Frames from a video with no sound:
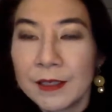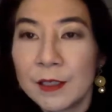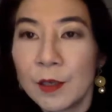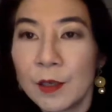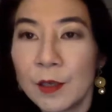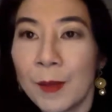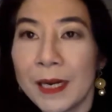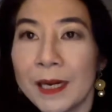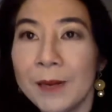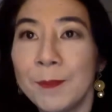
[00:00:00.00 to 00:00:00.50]
se
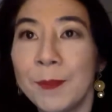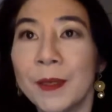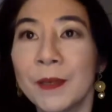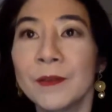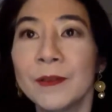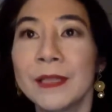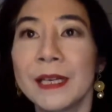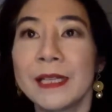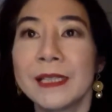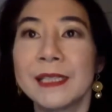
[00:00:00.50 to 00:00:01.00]
eu parar e
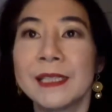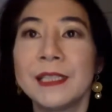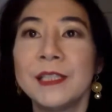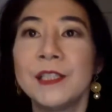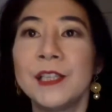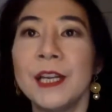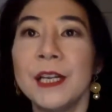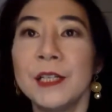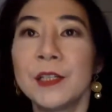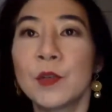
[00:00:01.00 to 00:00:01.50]
perguntar
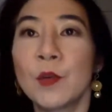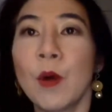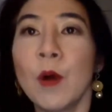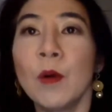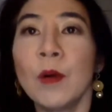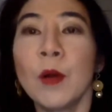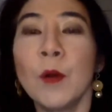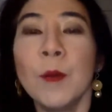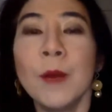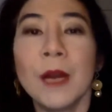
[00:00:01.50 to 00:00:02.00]
assim, gente,
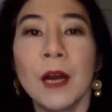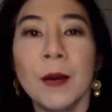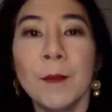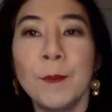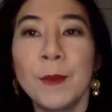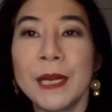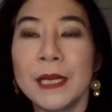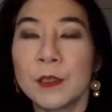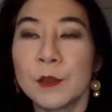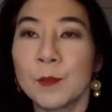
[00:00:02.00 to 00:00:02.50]
qual que é o
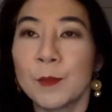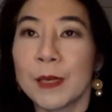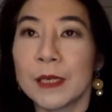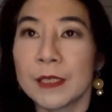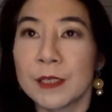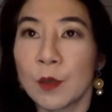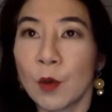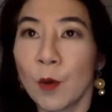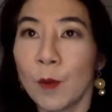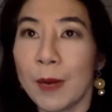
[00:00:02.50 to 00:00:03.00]
melhor preço
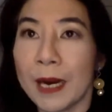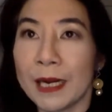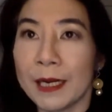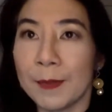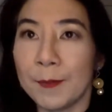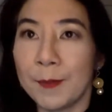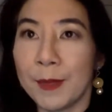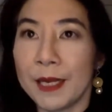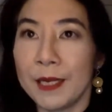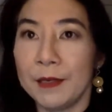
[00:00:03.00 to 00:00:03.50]
para se cobrar
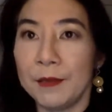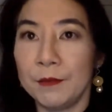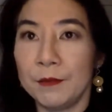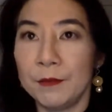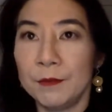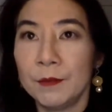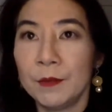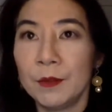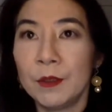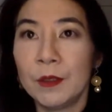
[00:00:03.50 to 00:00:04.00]
na
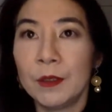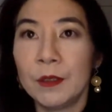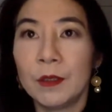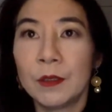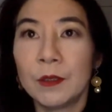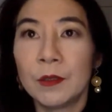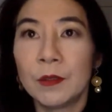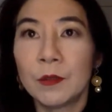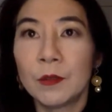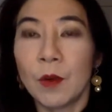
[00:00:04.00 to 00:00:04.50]
Pério?
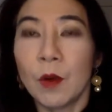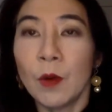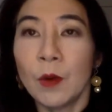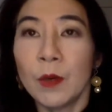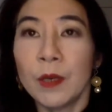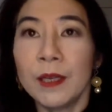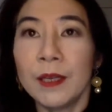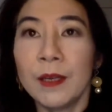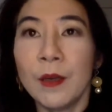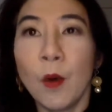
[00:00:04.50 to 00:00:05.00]

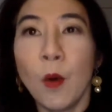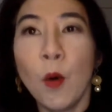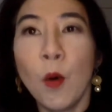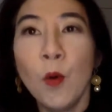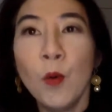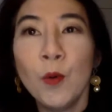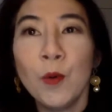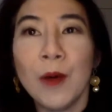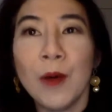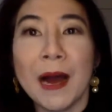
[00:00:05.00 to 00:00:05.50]
Qual que,
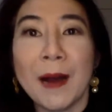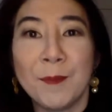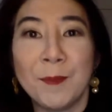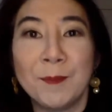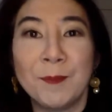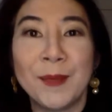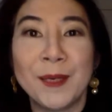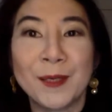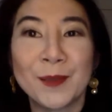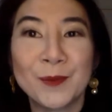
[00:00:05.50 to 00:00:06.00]
ou a
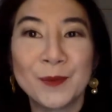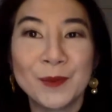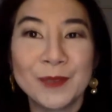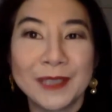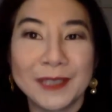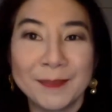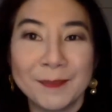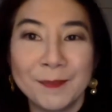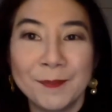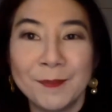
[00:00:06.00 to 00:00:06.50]

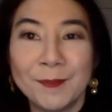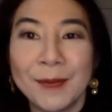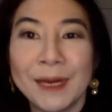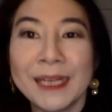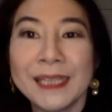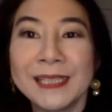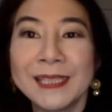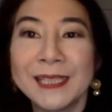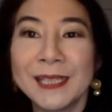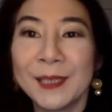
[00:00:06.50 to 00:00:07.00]
pergunta
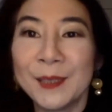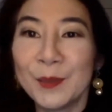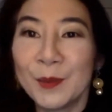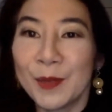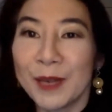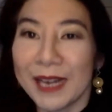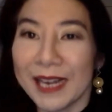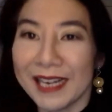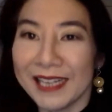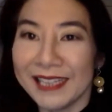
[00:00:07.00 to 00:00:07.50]
mais
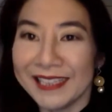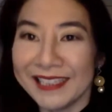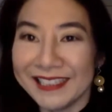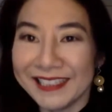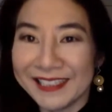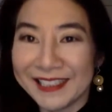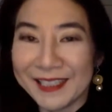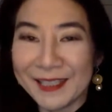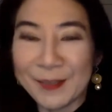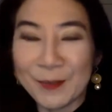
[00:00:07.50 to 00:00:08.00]

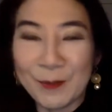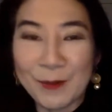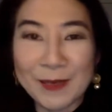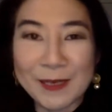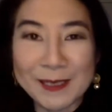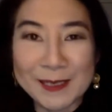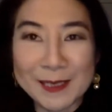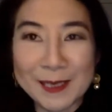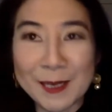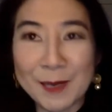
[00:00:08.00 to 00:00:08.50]
educada que eu
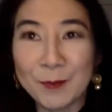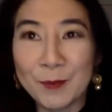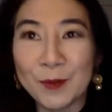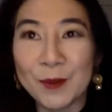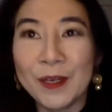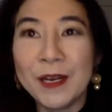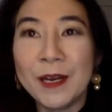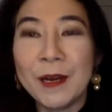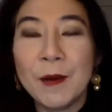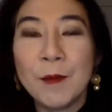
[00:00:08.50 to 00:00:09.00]

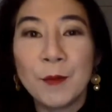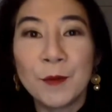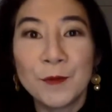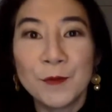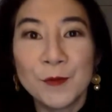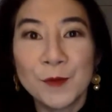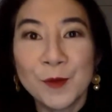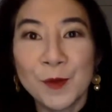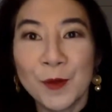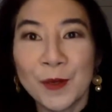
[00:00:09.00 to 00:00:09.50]
recebo,
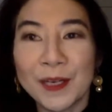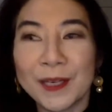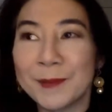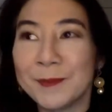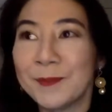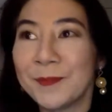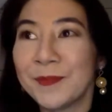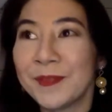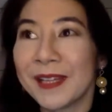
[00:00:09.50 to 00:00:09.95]
professora,